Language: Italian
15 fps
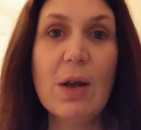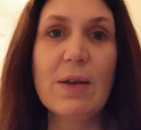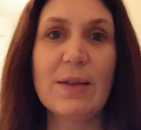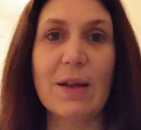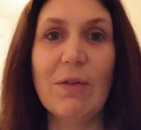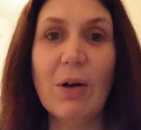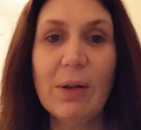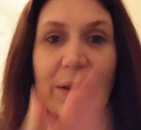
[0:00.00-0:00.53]

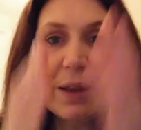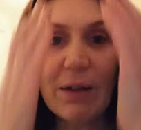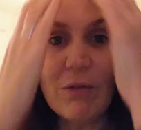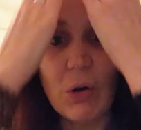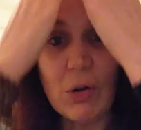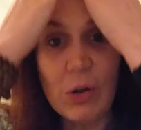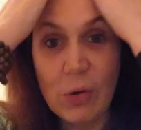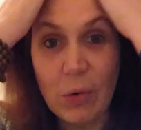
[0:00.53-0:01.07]
Stavolta
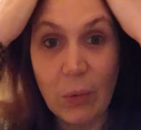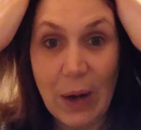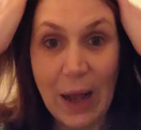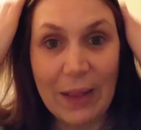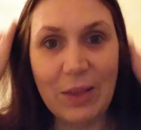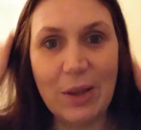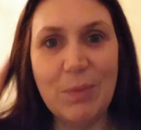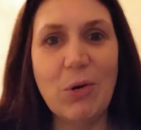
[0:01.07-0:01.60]
voglio un
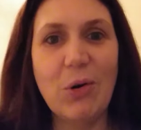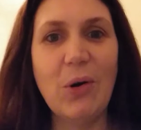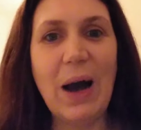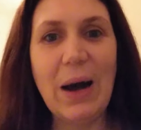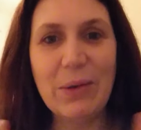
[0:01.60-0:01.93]
attimo